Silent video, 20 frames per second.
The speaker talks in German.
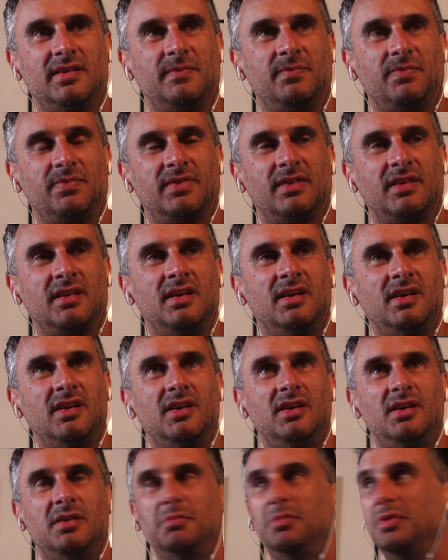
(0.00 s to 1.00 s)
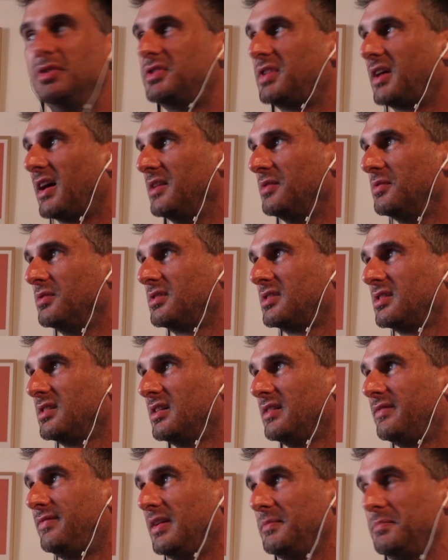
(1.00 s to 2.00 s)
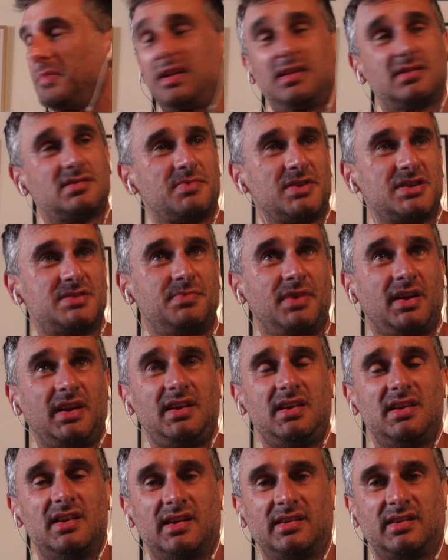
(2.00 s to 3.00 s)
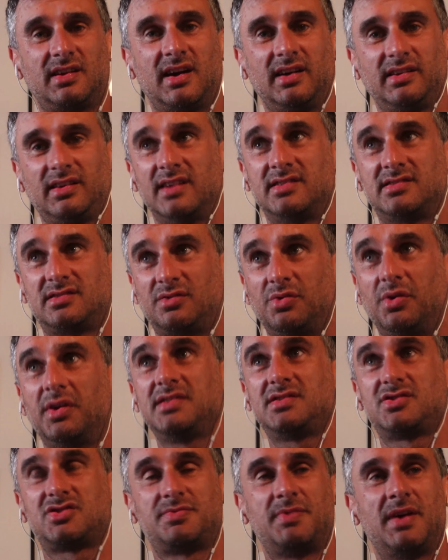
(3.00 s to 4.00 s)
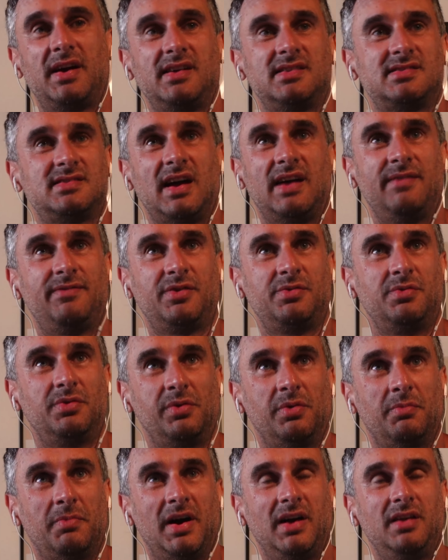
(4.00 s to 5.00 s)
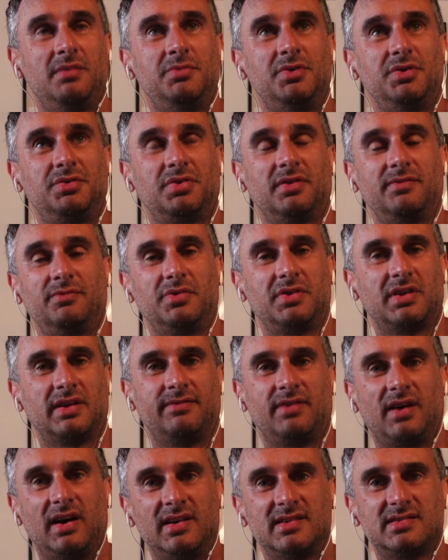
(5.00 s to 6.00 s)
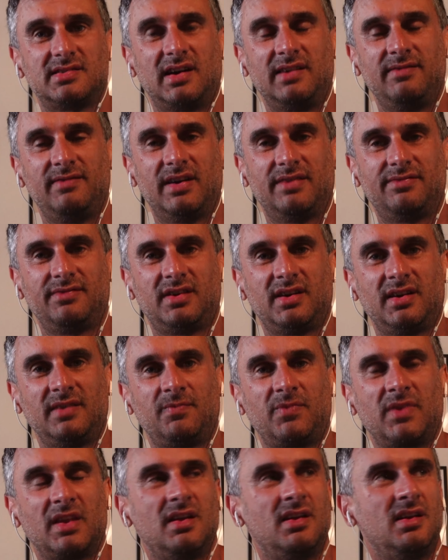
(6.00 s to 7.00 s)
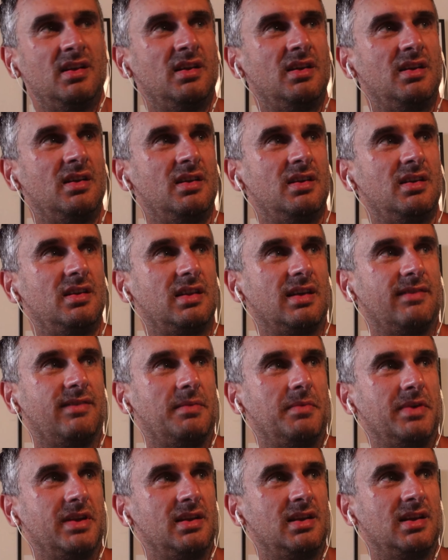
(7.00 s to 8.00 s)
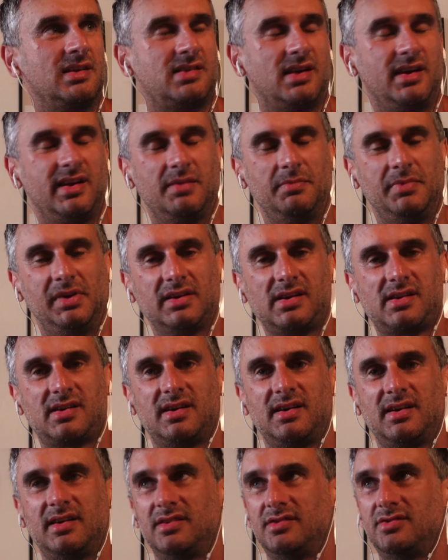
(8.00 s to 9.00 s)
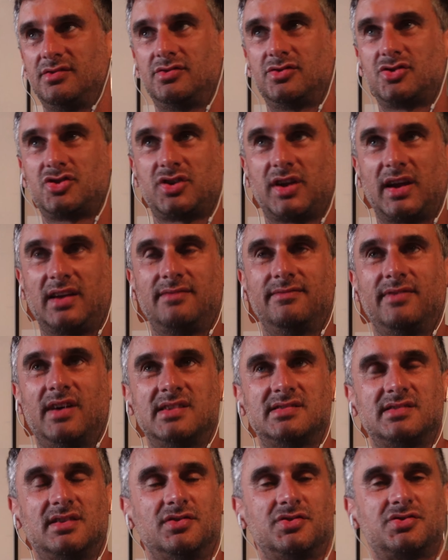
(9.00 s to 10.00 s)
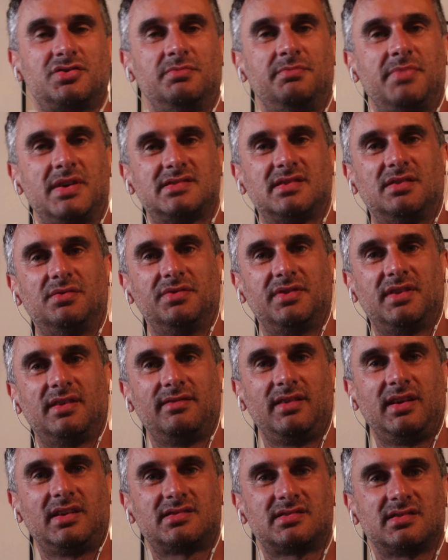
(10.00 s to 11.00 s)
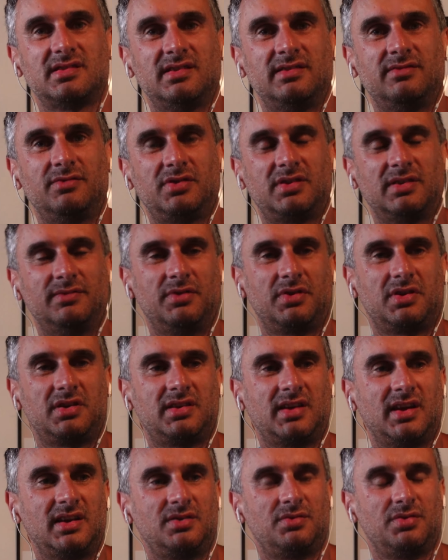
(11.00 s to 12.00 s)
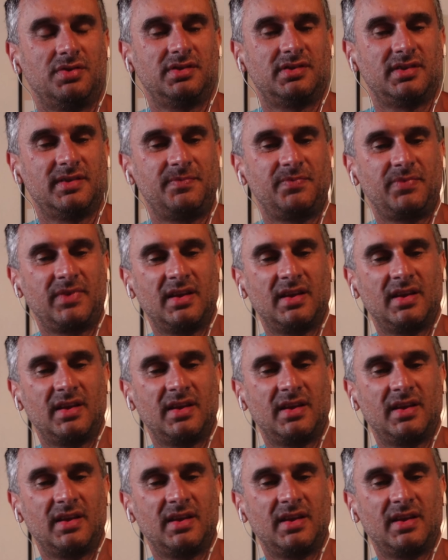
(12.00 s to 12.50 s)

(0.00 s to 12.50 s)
Ähm, Mülltrennung äh, fällt mir hier zum Beispiel in Griechenland gerade als Tourist schwer. Ich sehe einfach nur normale Mülltonnen, wo ich einfach alles reinwerfen kann. Da war man in Lateinamerika streckenweise auch schon besser unterwegs, äh, wo ich dann wirklich trennen konnte.